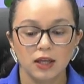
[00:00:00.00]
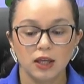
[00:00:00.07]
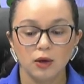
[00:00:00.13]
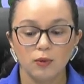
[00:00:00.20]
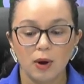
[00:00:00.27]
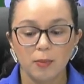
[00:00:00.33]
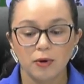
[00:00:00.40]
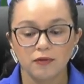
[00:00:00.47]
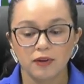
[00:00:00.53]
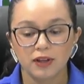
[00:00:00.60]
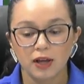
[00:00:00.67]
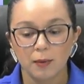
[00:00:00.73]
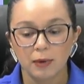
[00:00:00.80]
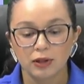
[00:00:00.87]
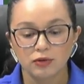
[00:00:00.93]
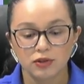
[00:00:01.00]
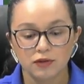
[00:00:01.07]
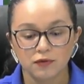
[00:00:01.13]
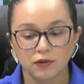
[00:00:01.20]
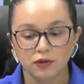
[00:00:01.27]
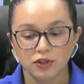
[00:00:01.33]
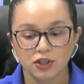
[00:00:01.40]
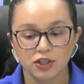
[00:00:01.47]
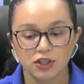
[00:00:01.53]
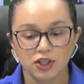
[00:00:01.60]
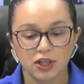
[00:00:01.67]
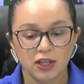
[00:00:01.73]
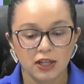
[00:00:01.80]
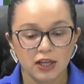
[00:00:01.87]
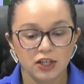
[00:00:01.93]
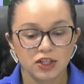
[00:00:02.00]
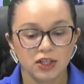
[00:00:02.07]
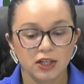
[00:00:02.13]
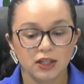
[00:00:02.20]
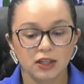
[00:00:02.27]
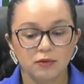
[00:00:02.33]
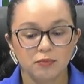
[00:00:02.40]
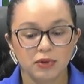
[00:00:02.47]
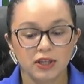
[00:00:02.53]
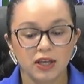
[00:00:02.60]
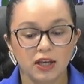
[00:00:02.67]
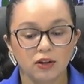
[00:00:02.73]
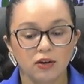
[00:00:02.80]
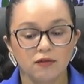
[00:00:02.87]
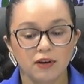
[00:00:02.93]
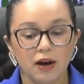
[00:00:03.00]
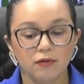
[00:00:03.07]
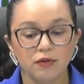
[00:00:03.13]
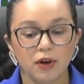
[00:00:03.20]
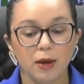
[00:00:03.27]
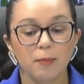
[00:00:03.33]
e o aproveitamento de fontes de energia limpa e renovável